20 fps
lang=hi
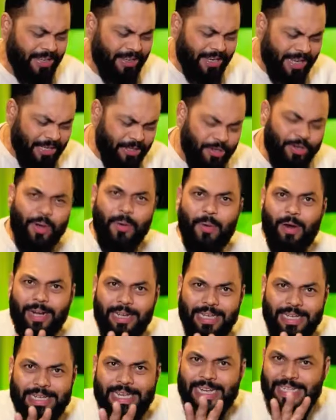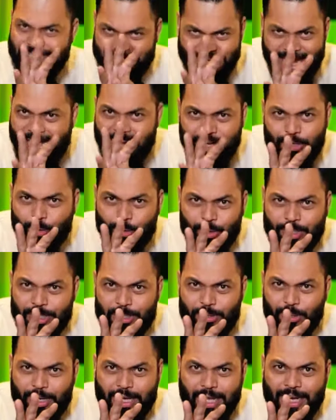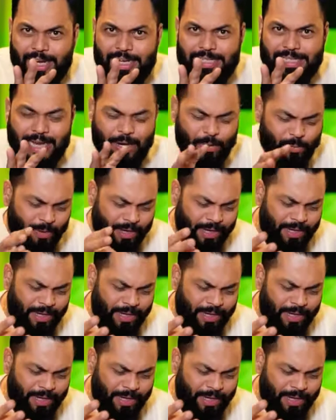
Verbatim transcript: है ये यू नो व्हाट ये चार टोटल जो कलर्स आए